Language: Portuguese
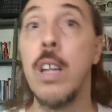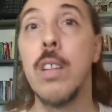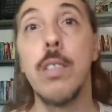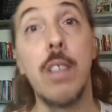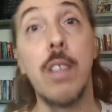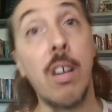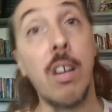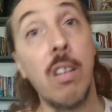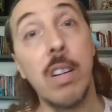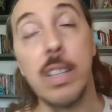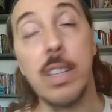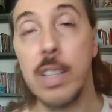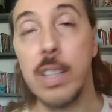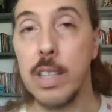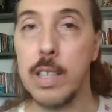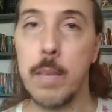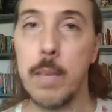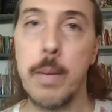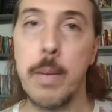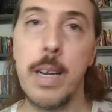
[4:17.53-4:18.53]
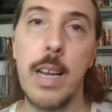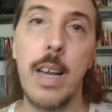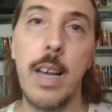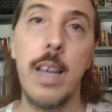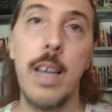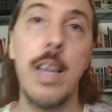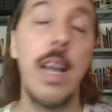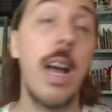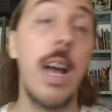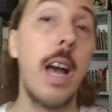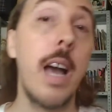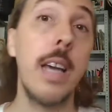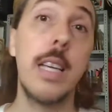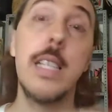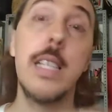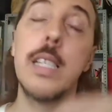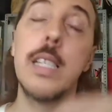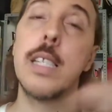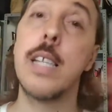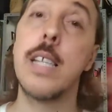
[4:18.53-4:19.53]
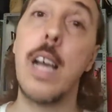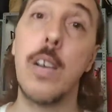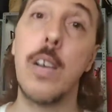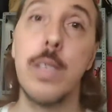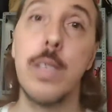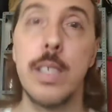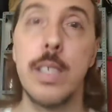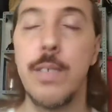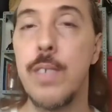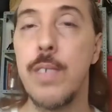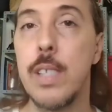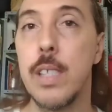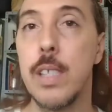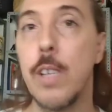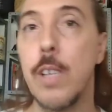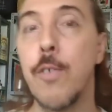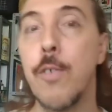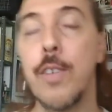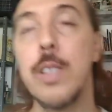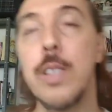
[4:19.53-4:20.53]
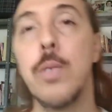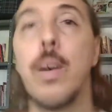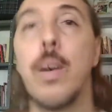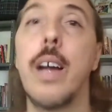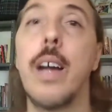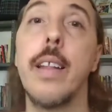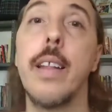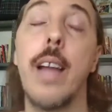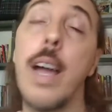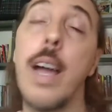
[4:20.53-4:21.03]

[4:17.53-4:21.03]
Droga, tem que trabalhar. Ai, que saco, esse vizinho fez zoada.